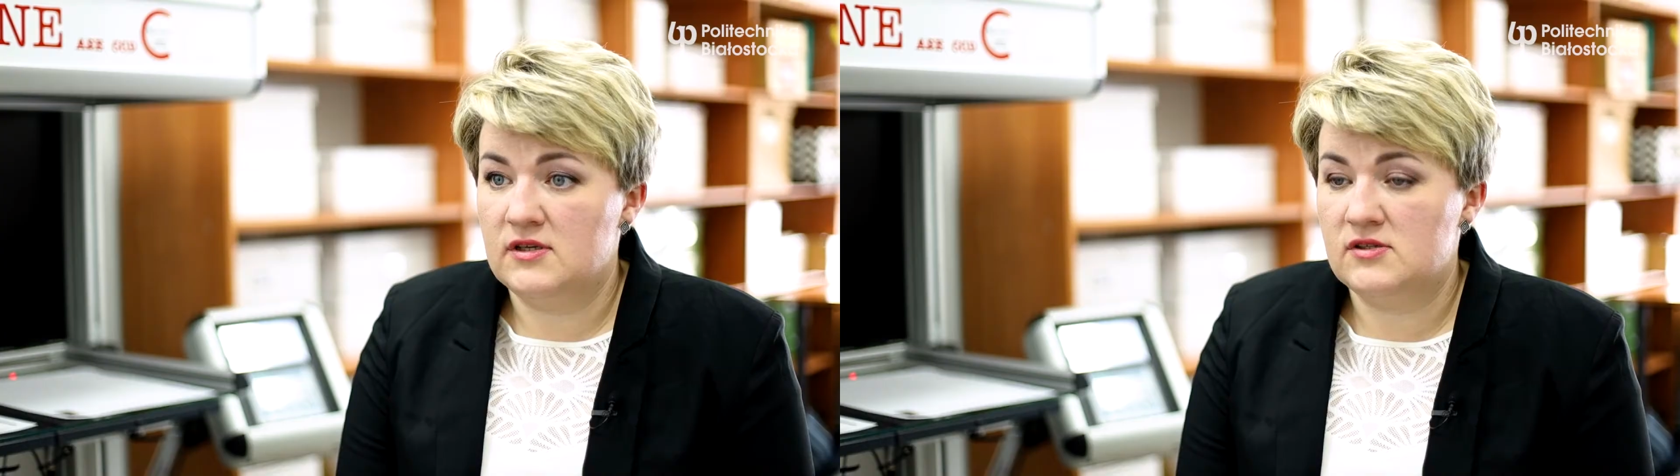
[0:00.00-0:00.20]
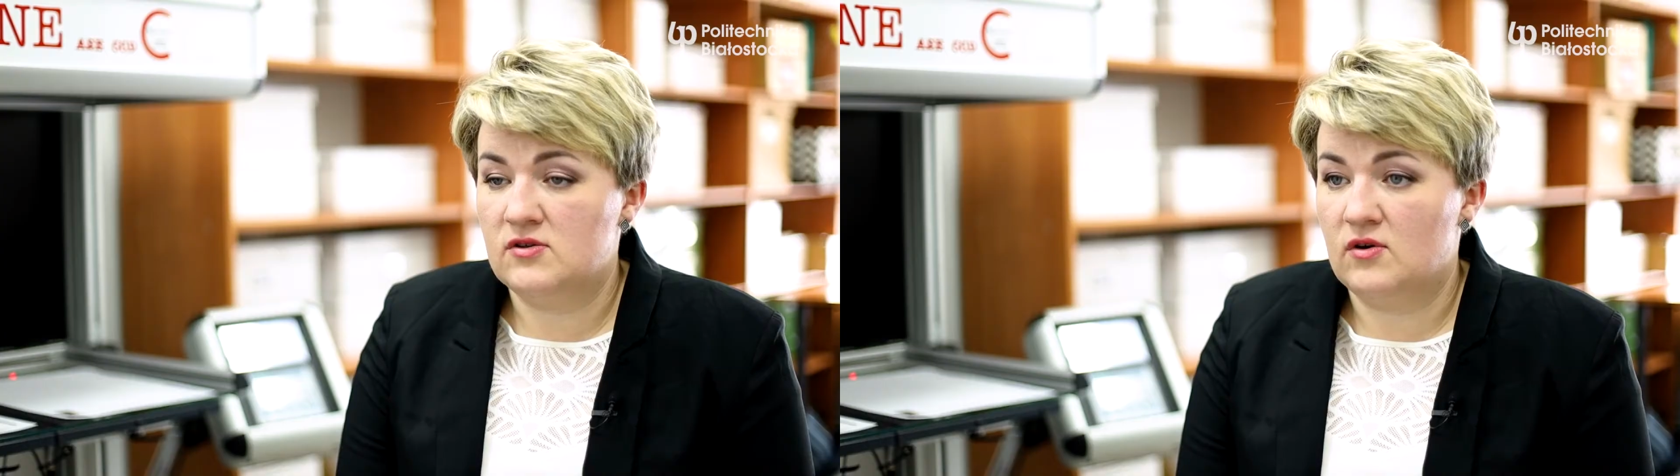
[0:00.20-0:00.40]

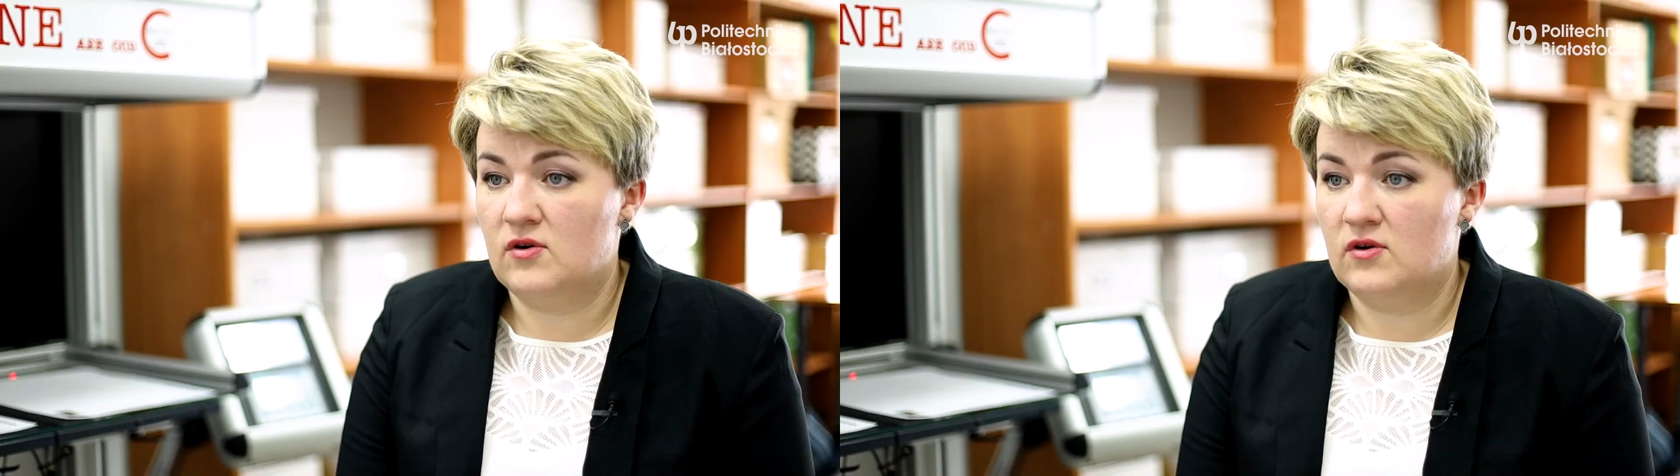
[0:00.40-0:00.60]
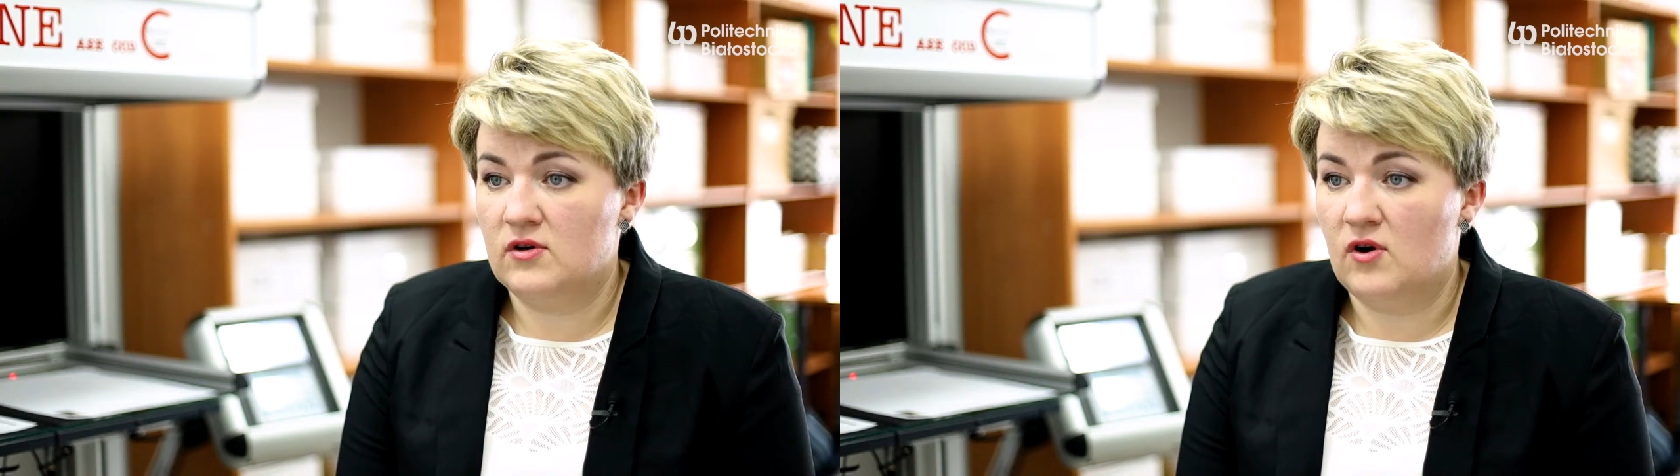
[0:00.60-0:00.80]
jest
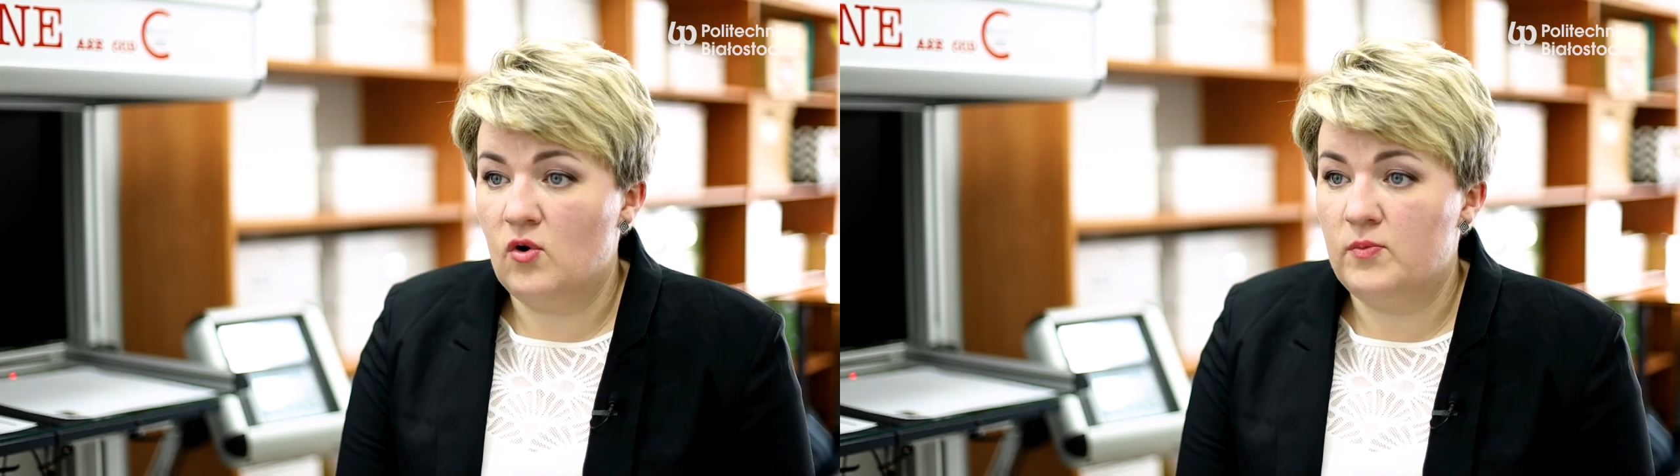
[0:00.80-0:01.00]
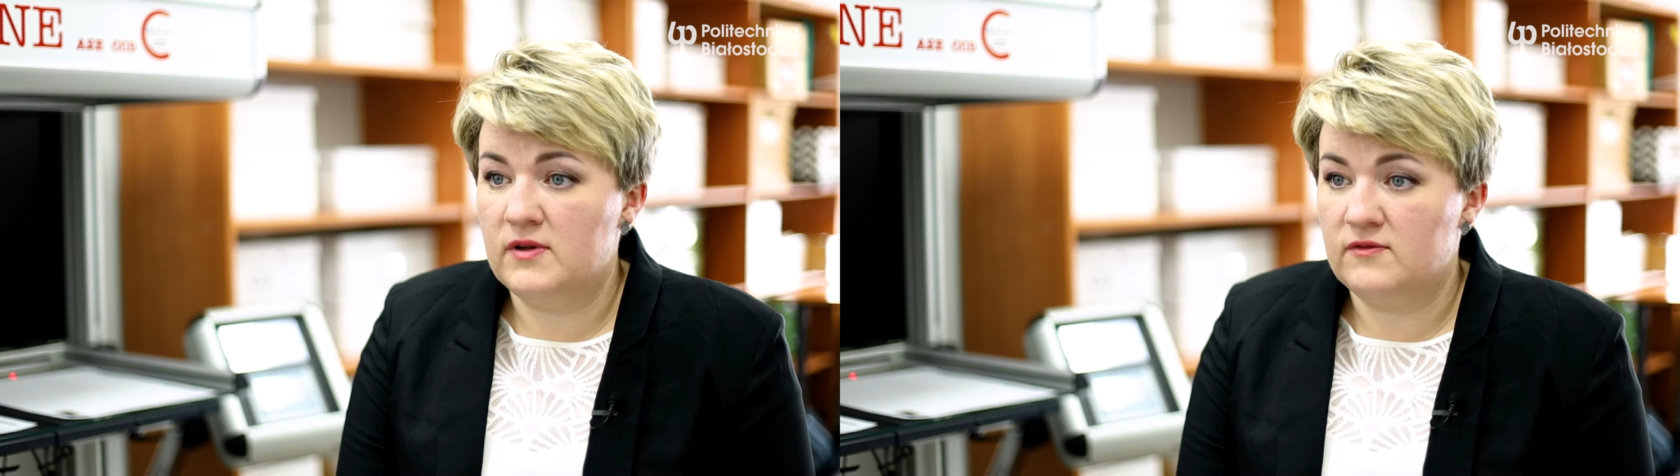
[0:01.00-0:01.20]
to
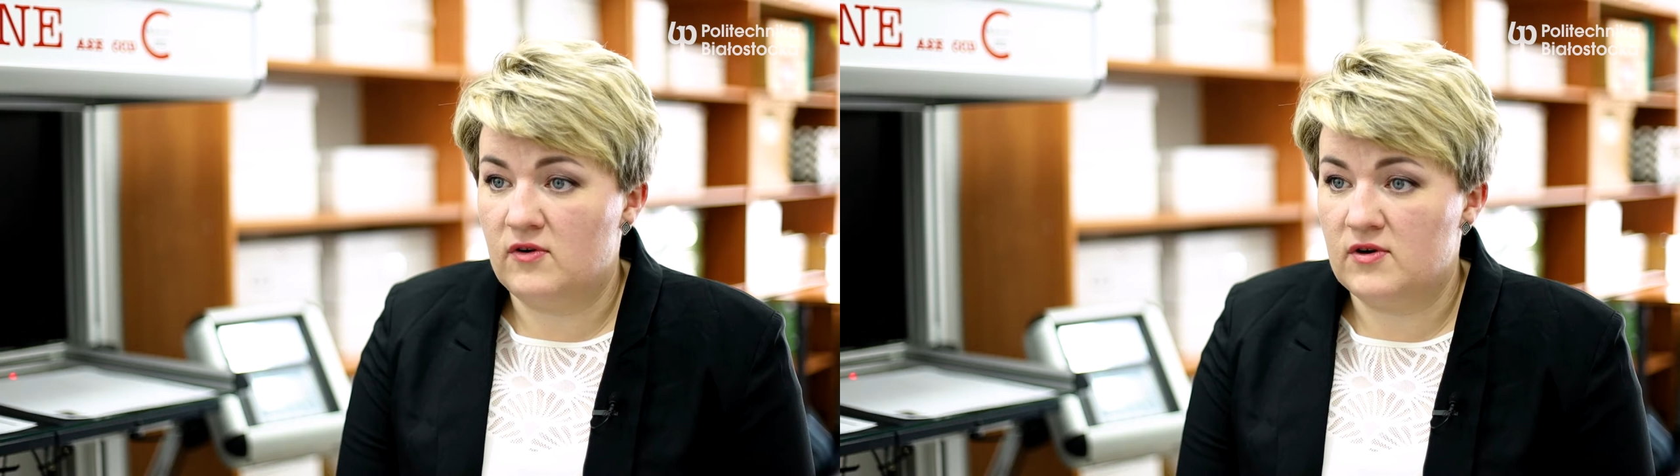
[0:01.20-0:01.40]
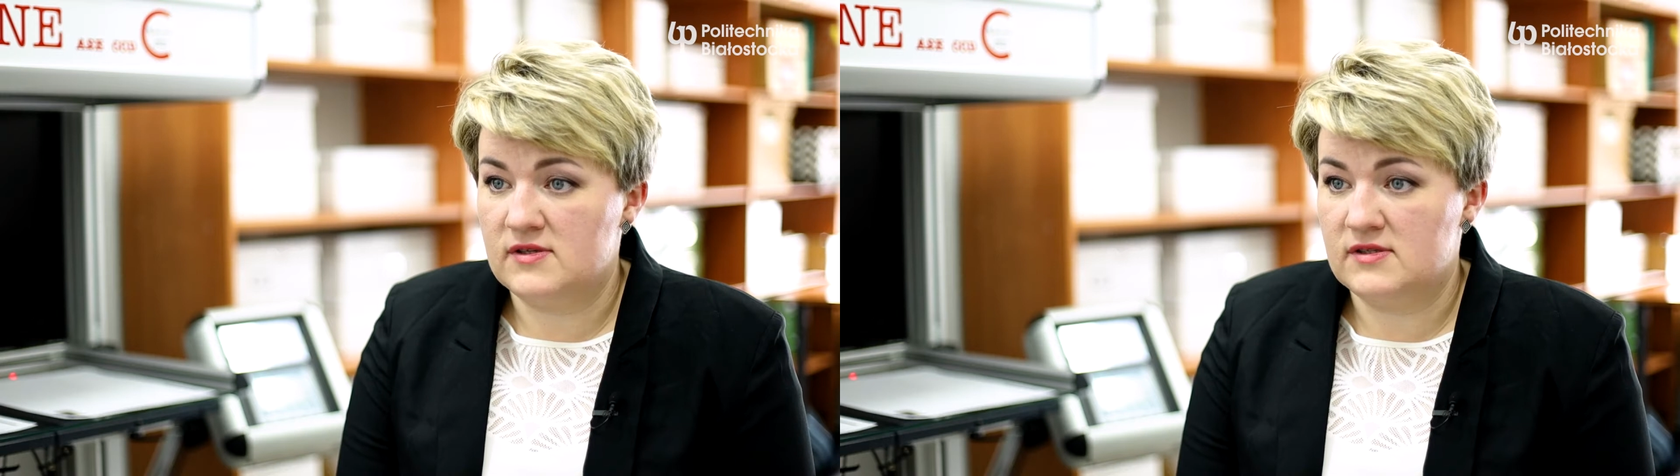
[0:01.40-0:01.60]
Open
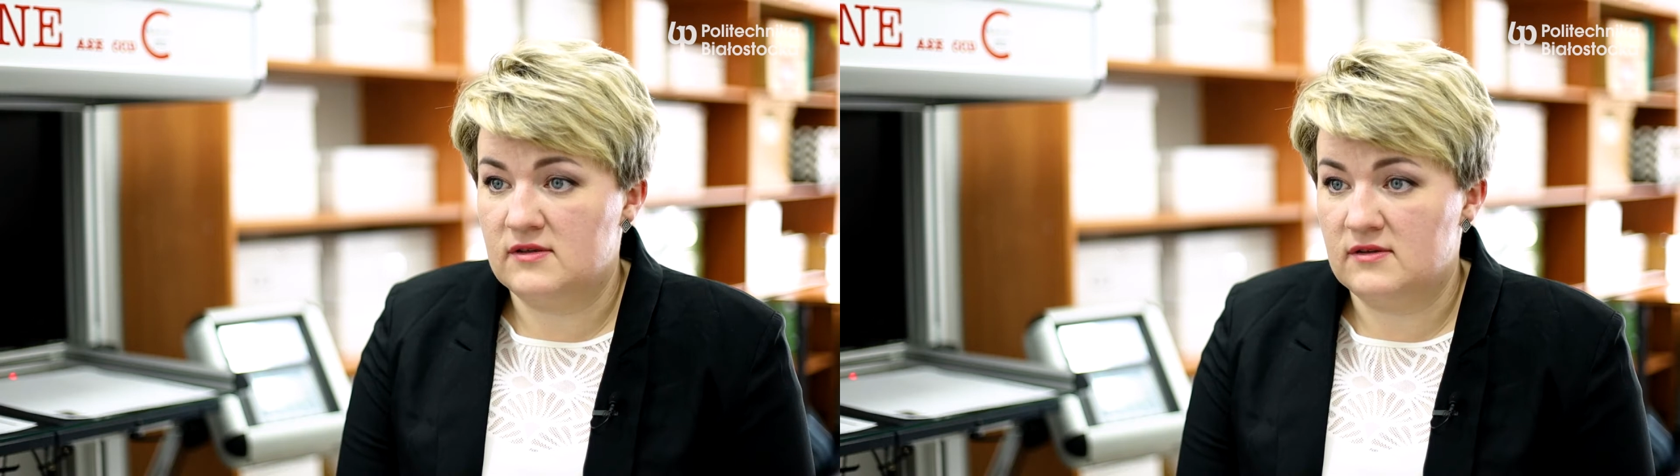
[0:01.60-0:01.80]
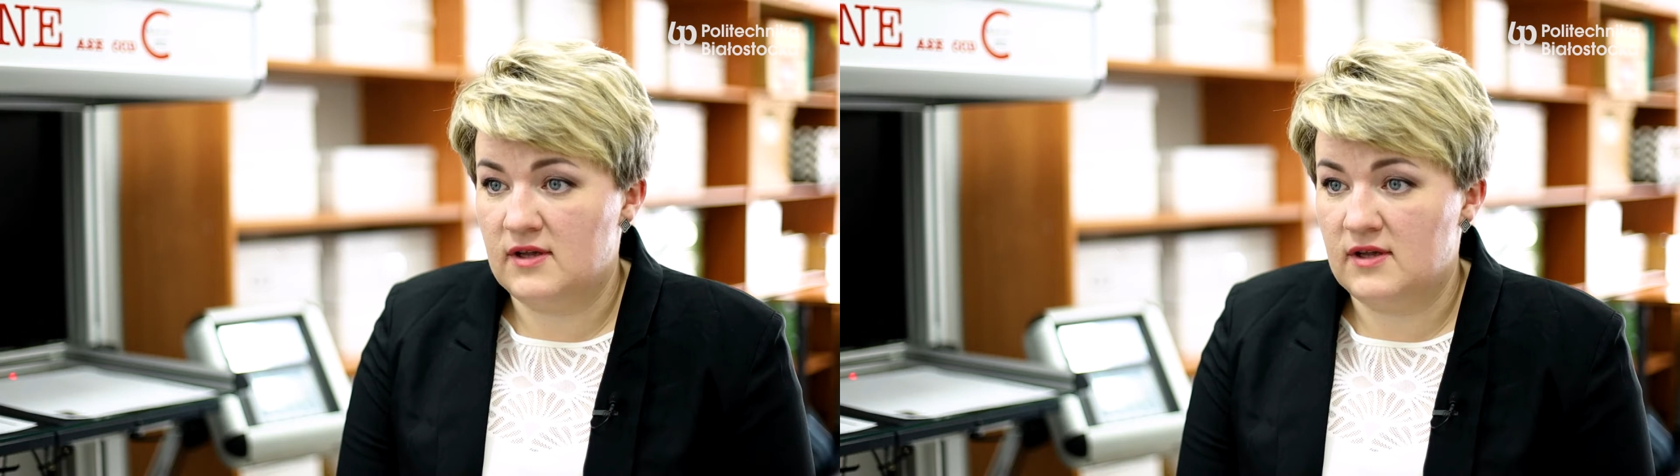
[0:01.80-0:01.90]
Forest